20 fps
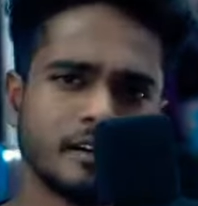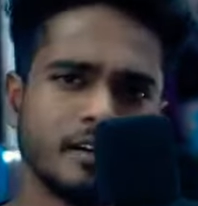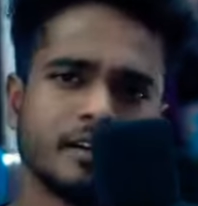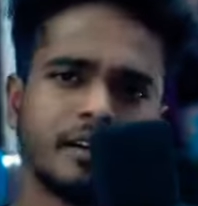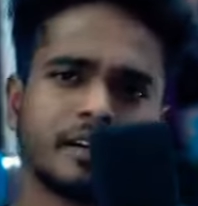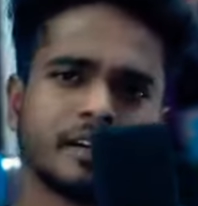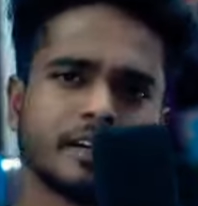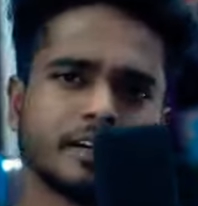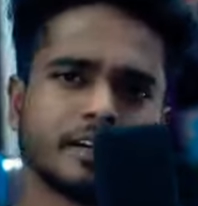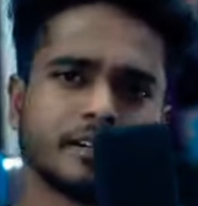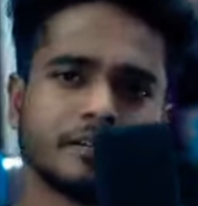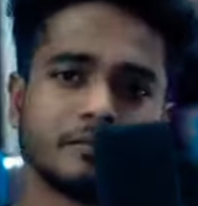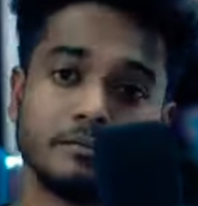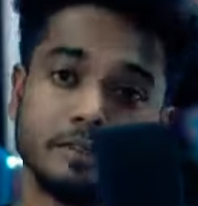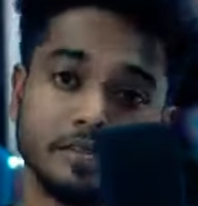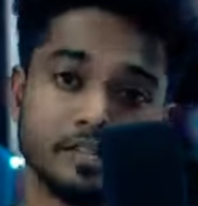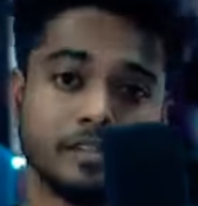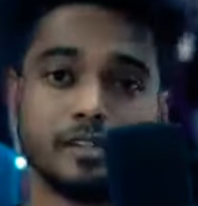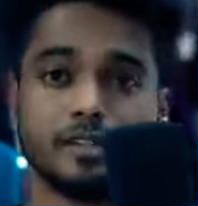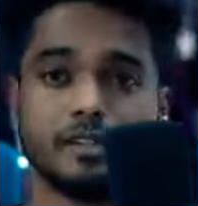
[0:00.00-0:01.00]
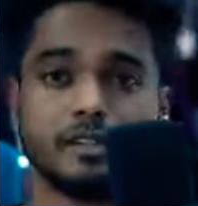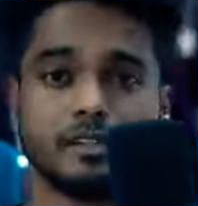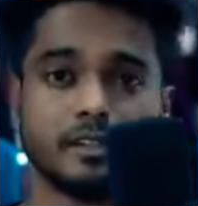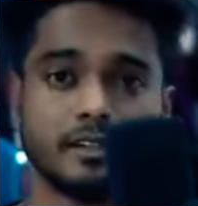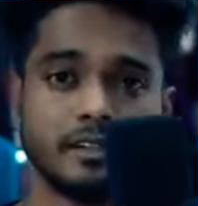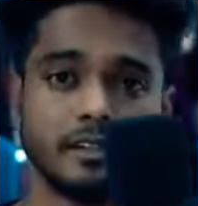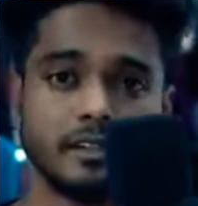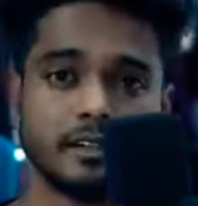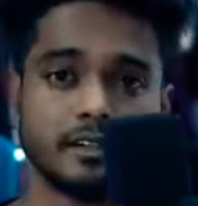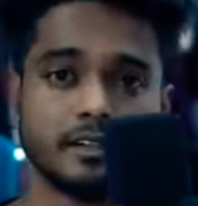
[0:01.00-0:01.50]
অনেক বেশি
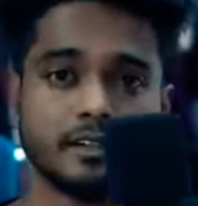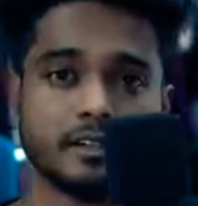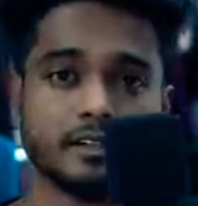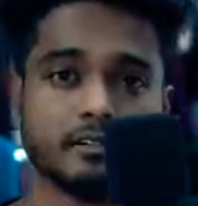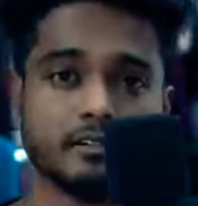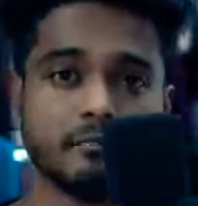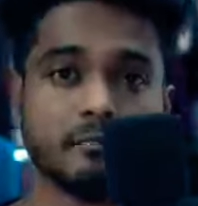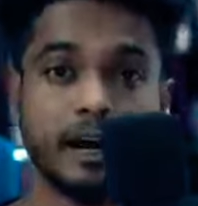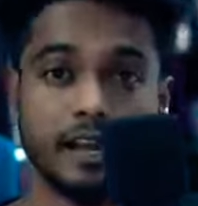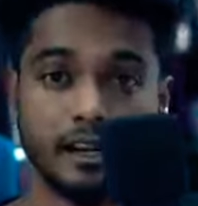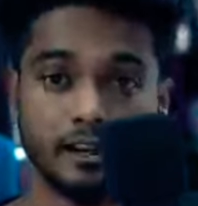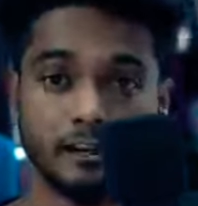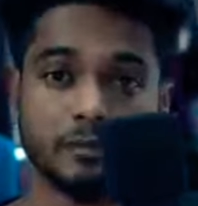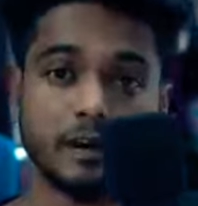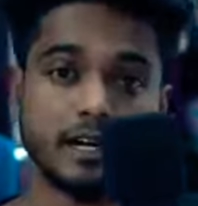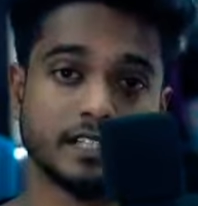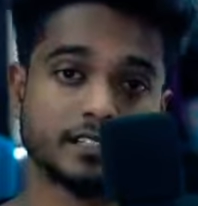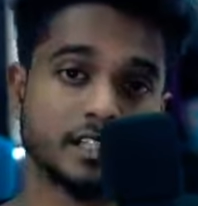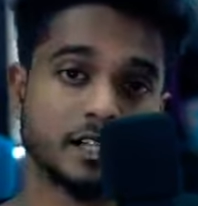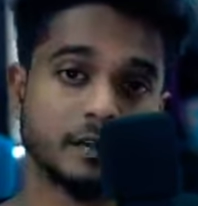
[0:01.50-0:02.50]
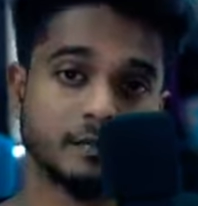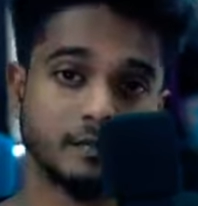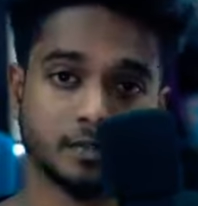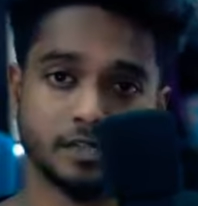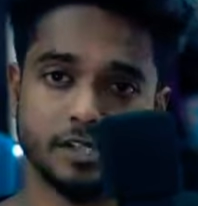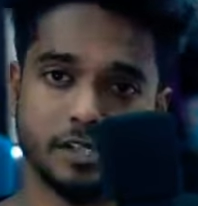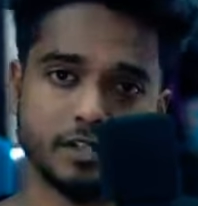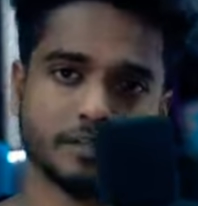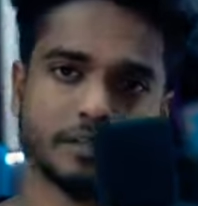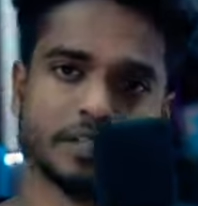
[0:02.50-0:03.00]
ভালোবাসার
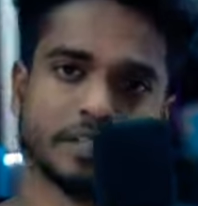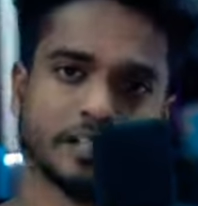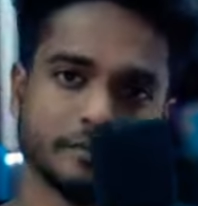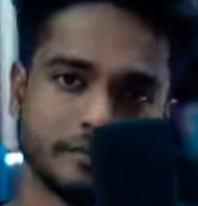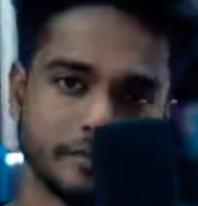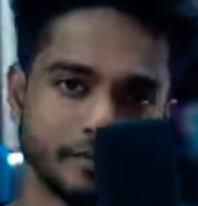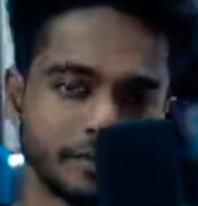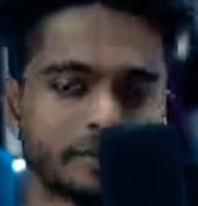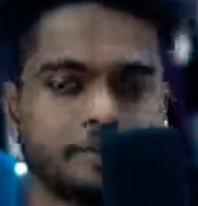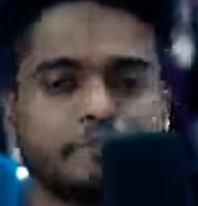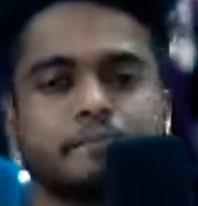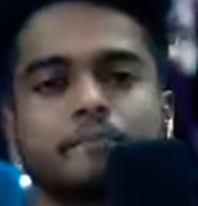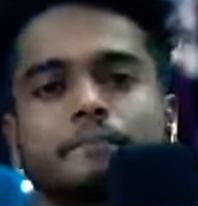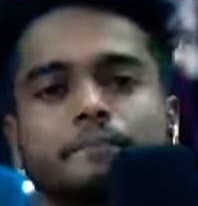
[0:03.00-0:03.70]
প্রসার অনেকটা বেশি